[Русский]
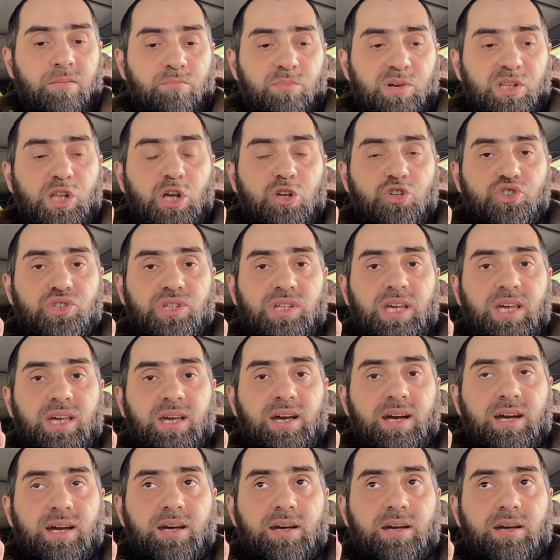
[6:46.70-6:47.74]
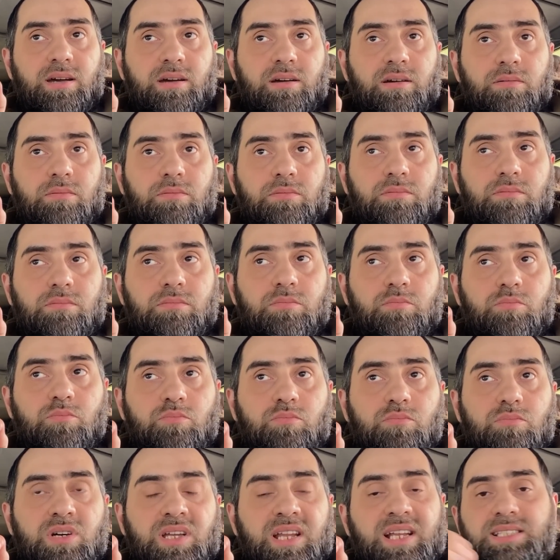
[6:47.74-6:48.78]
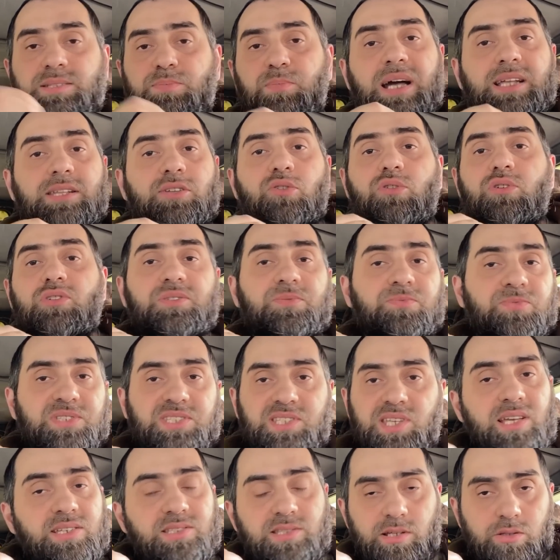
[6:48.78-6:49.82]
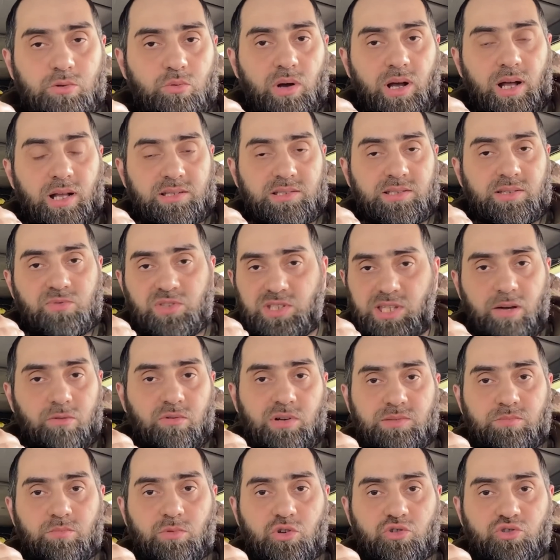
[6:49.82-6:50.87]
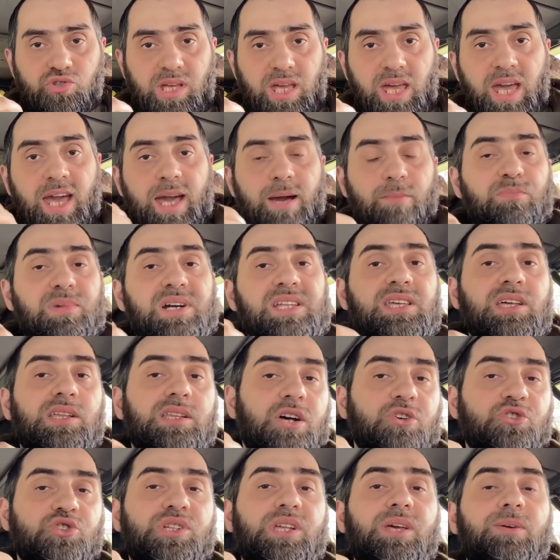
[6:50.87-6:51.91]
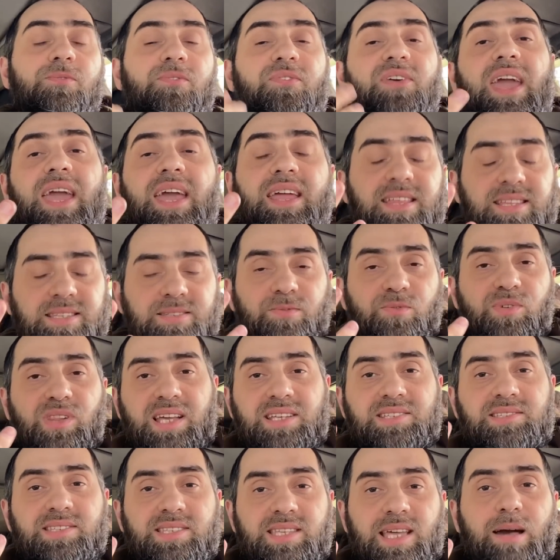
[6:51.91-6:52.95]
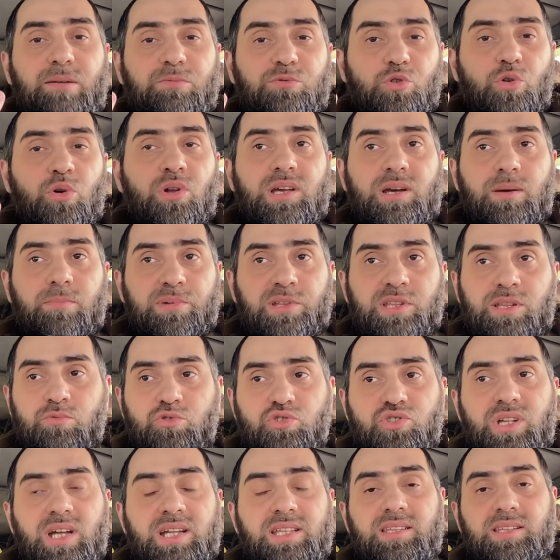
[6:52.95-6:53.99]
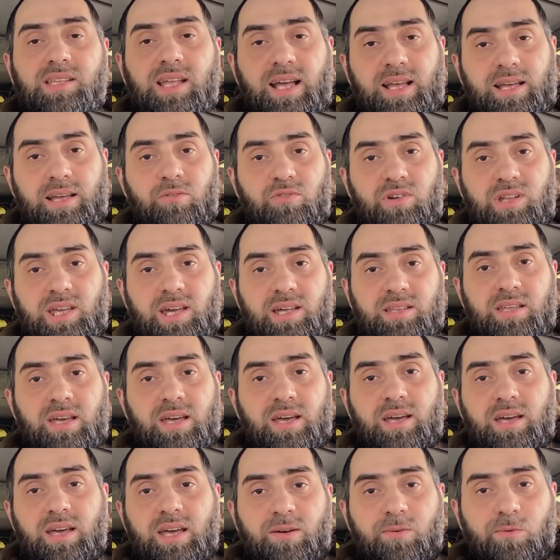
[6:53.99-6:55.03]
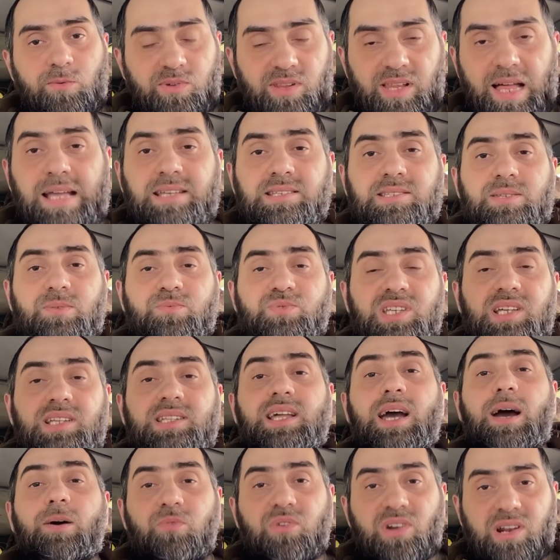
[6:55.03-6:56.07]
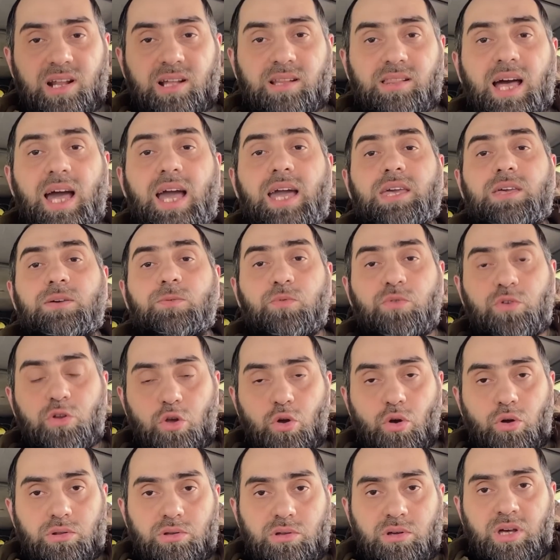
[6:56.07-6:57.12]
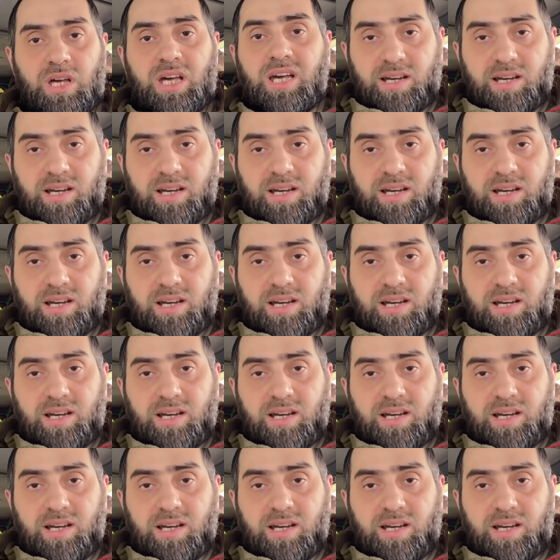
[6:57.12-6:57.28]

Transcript: Мы должны э, рассматривать все ситуации, все возможные. Мы не должны верить властям только потому, что они так говорят. Власть всегда врала и врет.